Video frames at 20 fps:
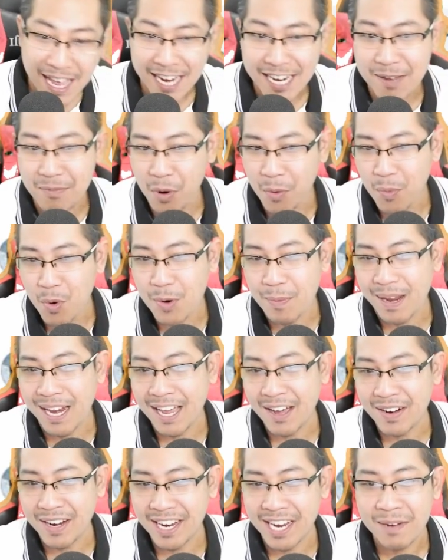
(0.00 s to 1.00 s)
อันนี้ผมพูดไป
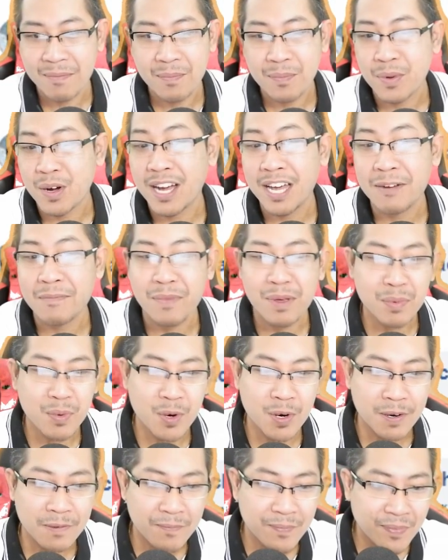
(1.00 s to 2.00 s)
แล้วนะครับเพราะงั้นไม่
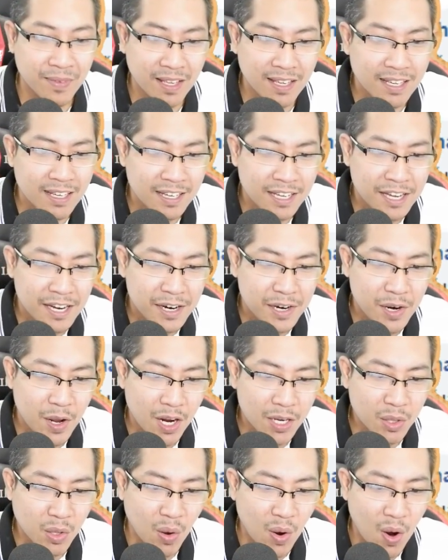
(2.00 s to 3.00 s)
พูด
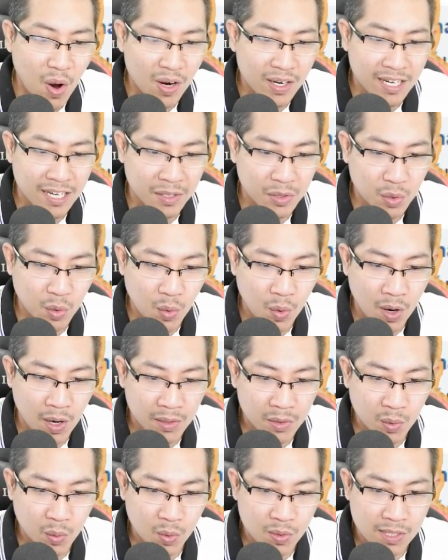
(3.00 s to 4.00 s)
น็อตทองหนึ่งตัว
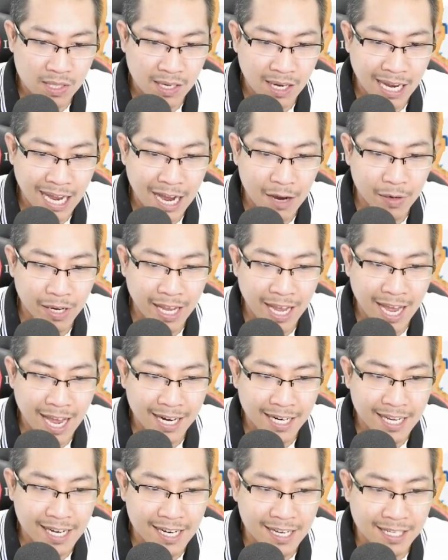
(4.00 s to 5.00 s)
ตูซื้อข้าวใน
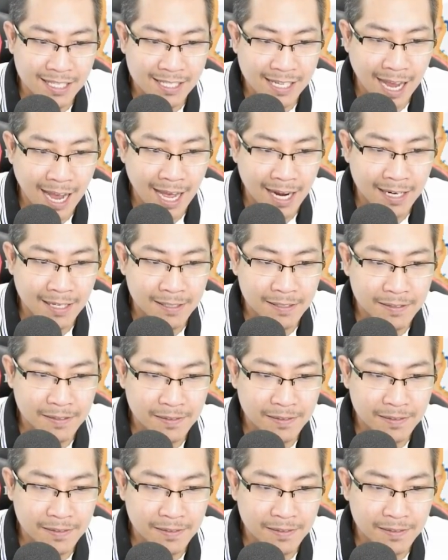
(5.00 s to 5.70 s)
ห้างได้หนึ่งจาน